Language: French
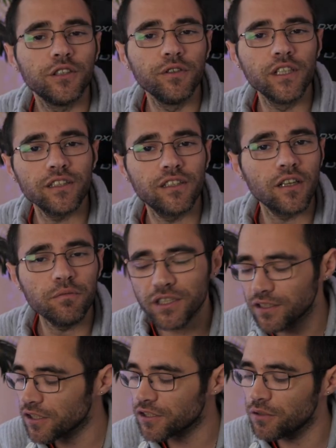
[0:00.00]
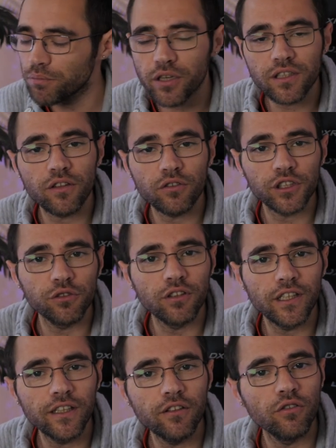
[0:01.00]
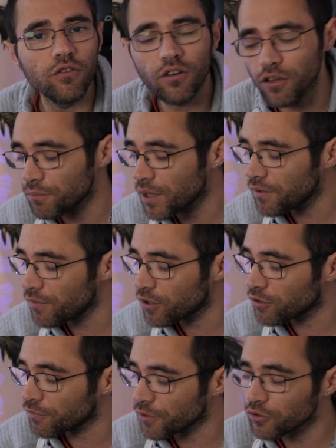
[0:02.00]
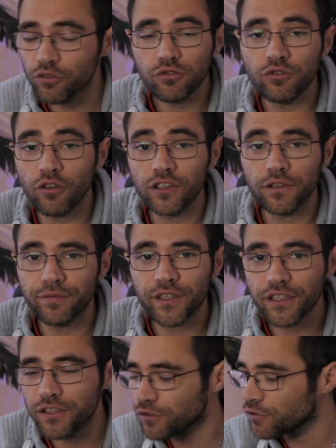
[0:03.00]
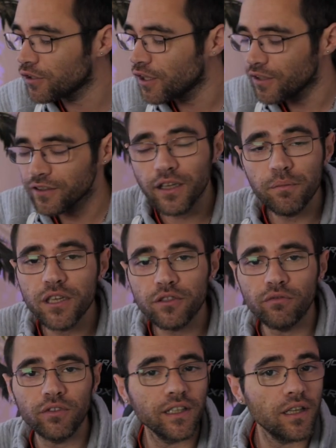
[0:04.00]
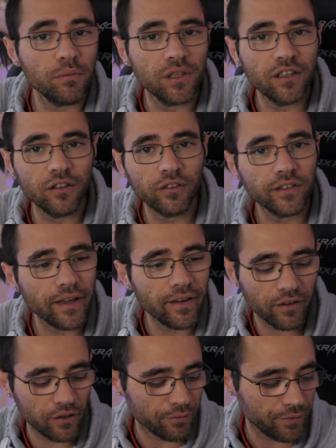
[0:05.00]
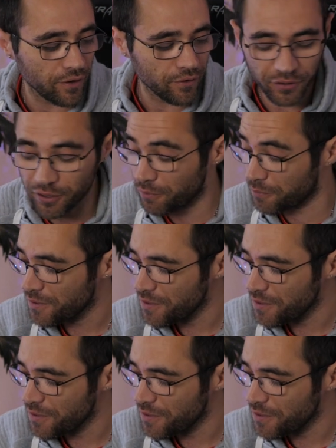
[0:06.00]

Je veux dire c'est comme si t'achetais une brosse à dents chez O'Clean. Le lendemain ils veulent te vendre du dentifrice, euh, des maisons, des cabinets dentaires. Enfin euh, tu vois,